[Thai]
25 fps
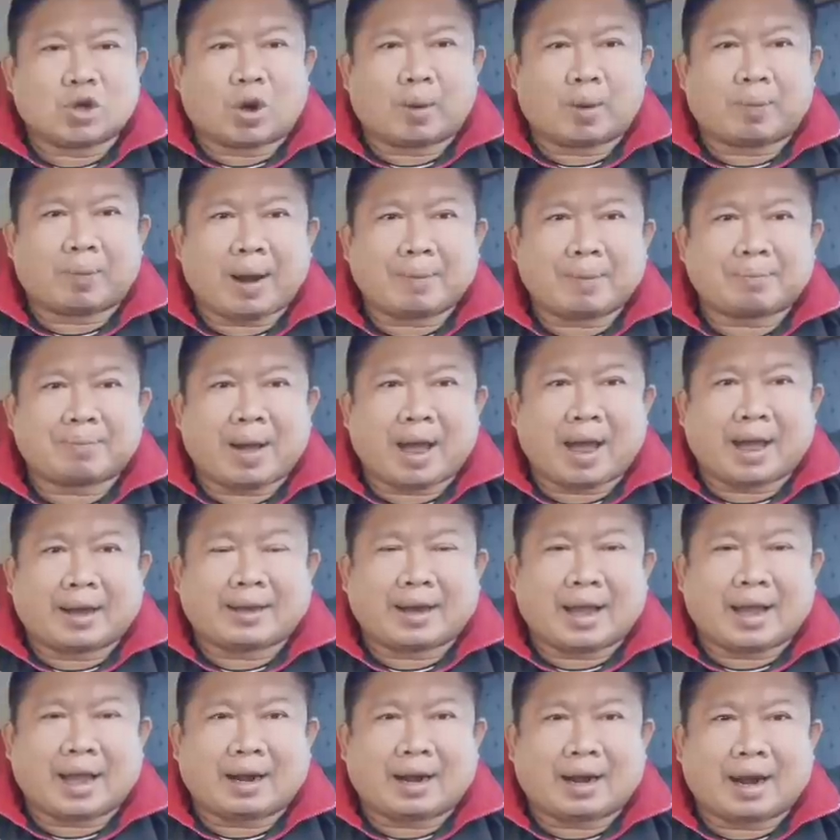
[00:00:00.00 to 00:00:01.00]
อพระพา
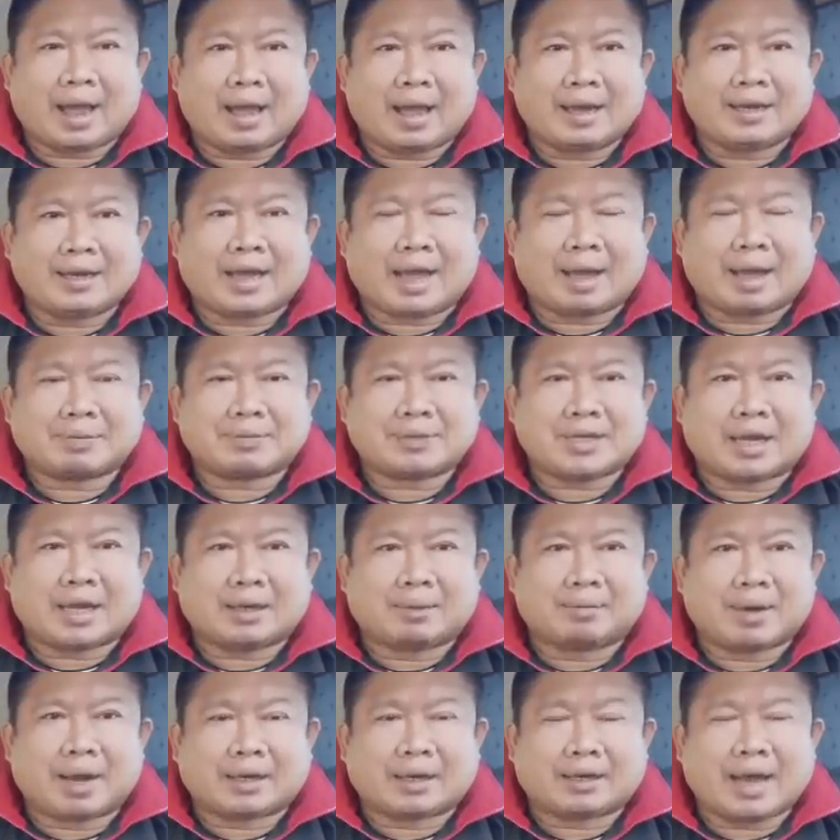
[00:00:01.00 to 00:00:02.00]
นาลายนะครับช่าง
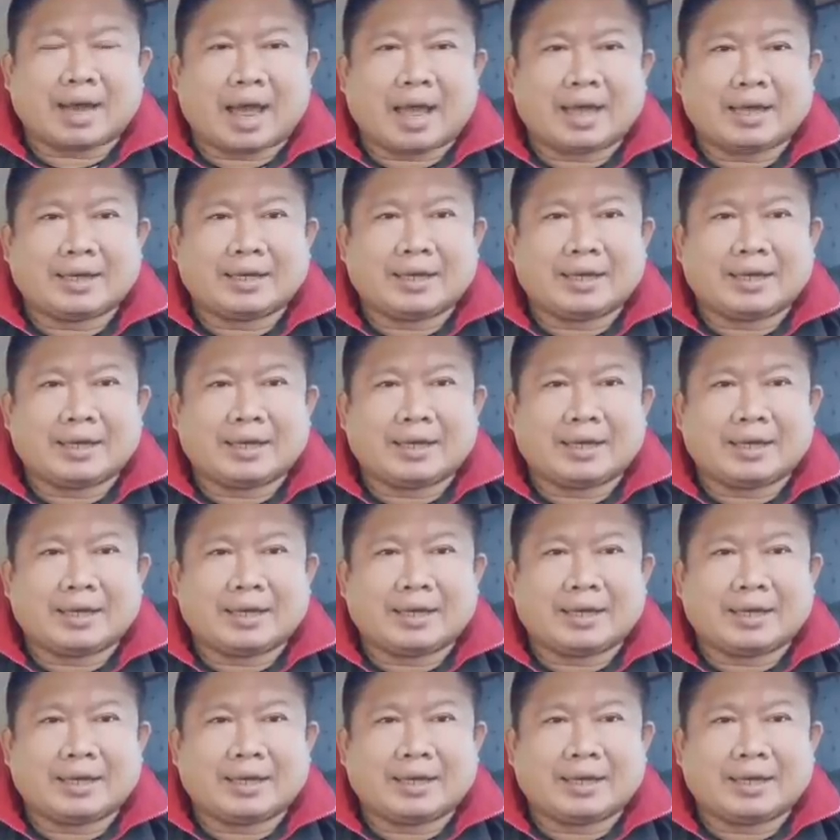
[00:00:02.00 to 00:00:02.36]
น้ำหนักได้